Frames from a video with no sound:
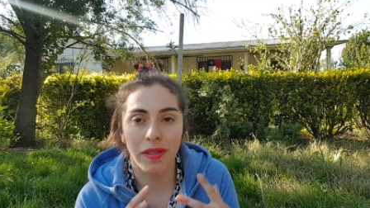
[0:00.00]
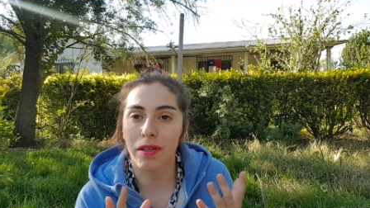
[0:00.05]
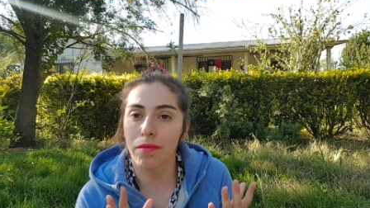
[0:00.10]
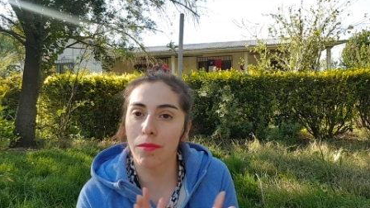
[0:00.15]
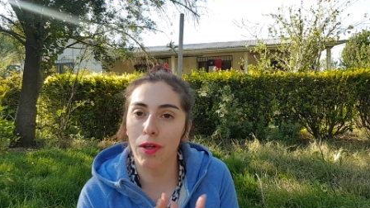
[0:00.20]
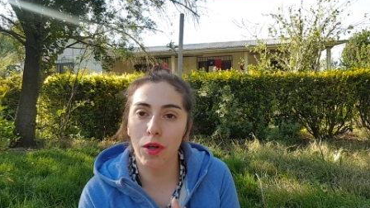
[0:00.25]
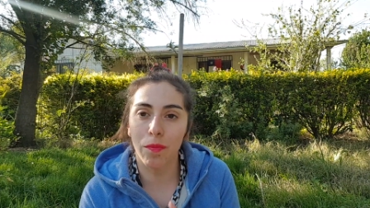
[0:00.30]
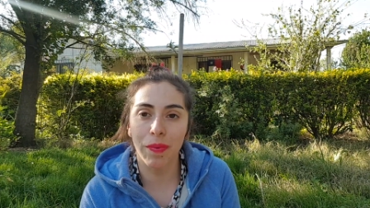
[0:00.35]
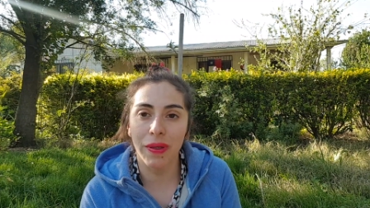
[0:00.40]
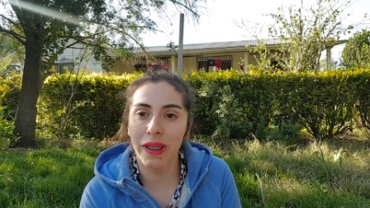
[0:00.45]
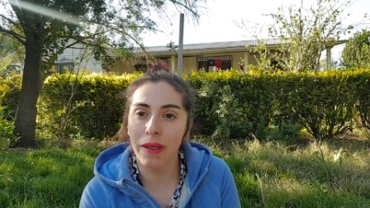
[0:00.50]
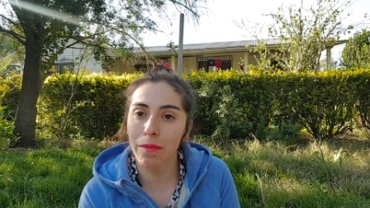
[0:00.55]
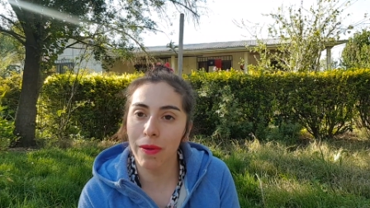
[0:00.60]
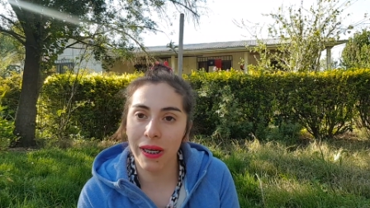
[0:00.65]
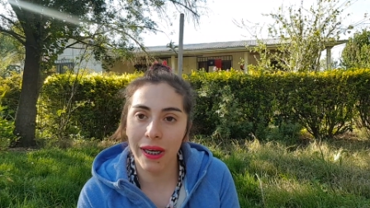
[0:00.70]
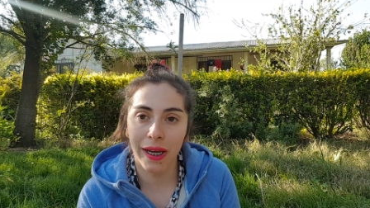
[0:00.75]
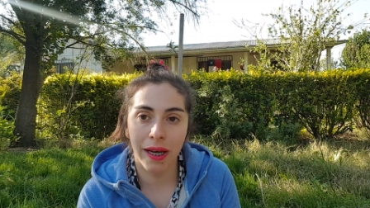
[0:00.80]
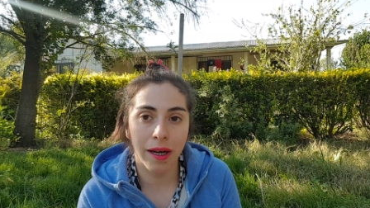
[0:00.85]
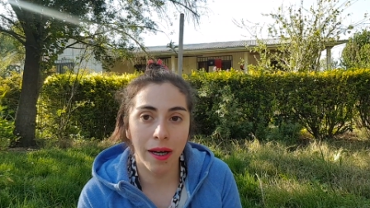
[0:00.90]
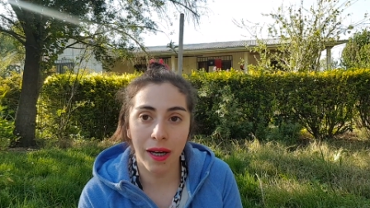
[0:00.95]
me los pedí
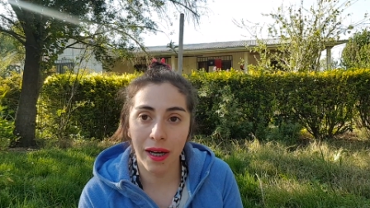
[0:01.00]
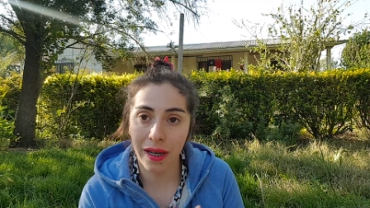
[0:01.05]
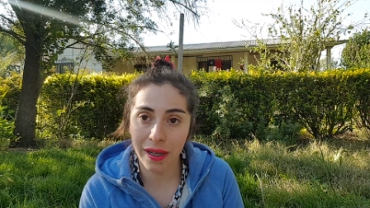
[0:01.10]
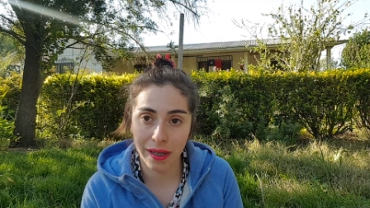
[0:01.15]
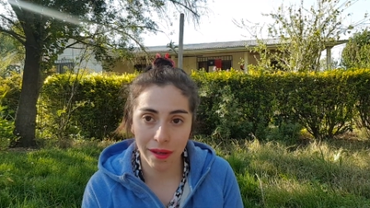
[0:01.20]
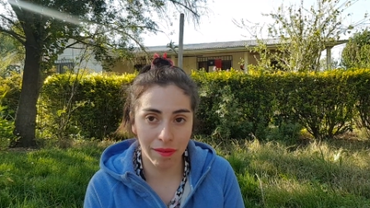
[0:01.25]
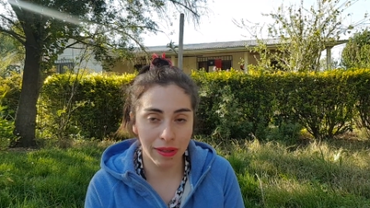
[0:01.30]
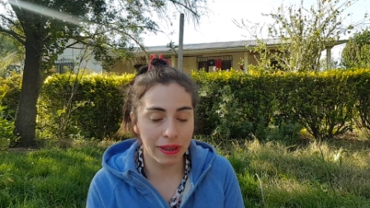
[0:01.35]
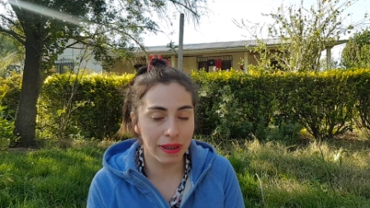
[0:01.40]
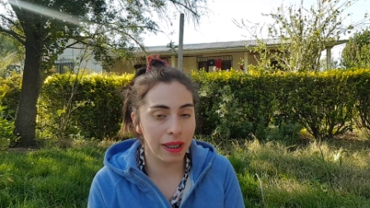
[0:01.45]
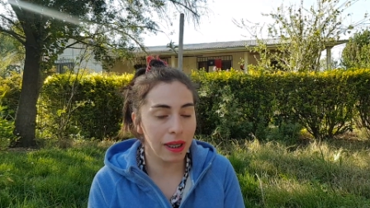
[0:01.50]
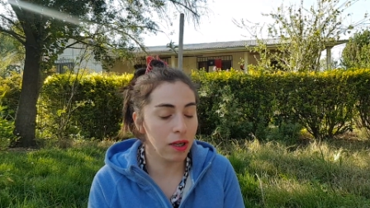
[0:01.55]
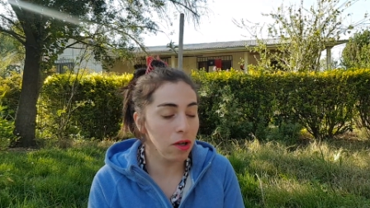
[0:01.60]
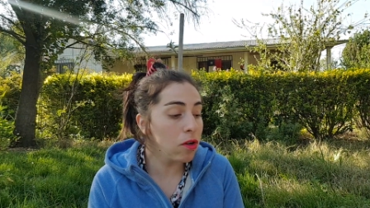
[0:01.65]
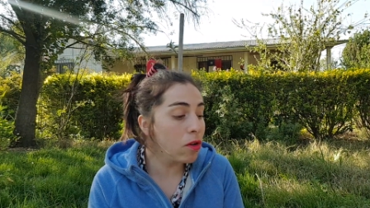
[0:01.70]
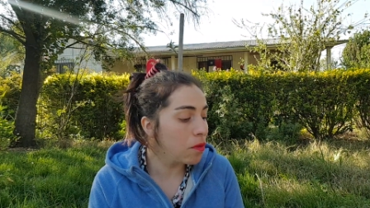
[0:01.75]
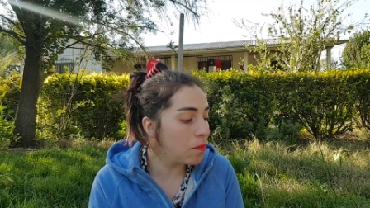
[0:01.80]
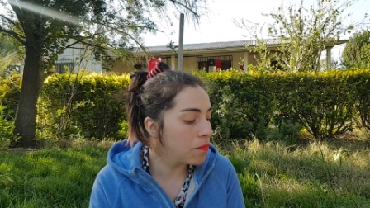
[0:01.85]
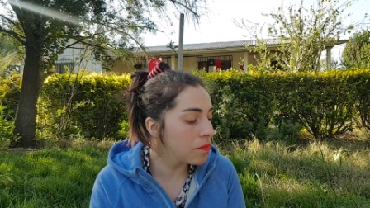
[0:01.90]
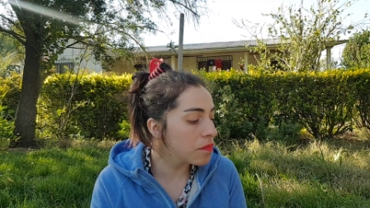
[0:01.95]
para
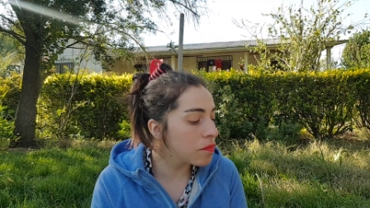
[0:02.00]
revenderlo.